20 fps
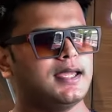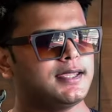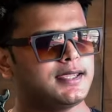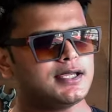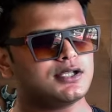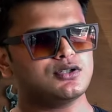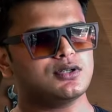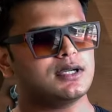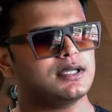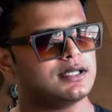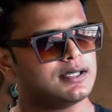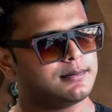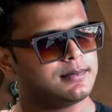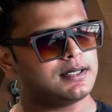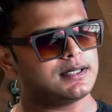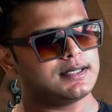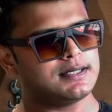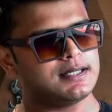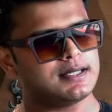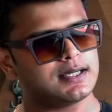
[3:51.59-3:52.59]
ये जो है ये भी
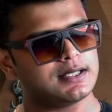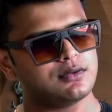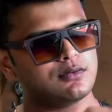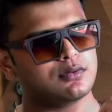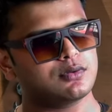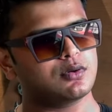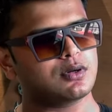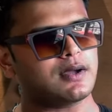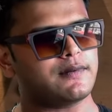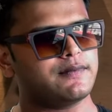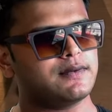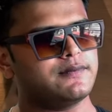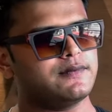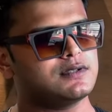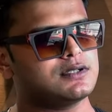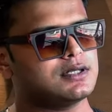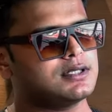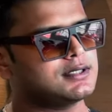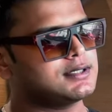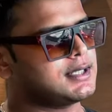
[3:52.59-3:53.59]
ठीक है दोस्तों काफ़ी
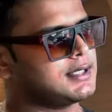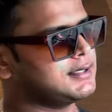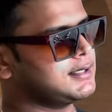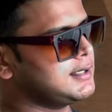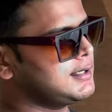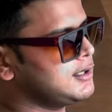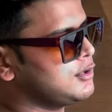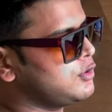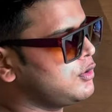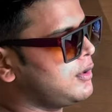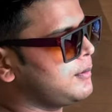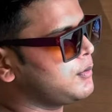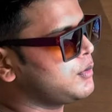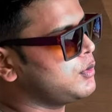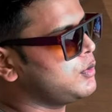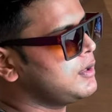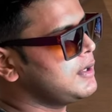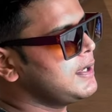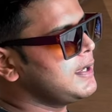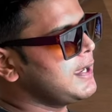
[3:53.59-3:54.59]
फीचर मिल जाते हैं देखो आपको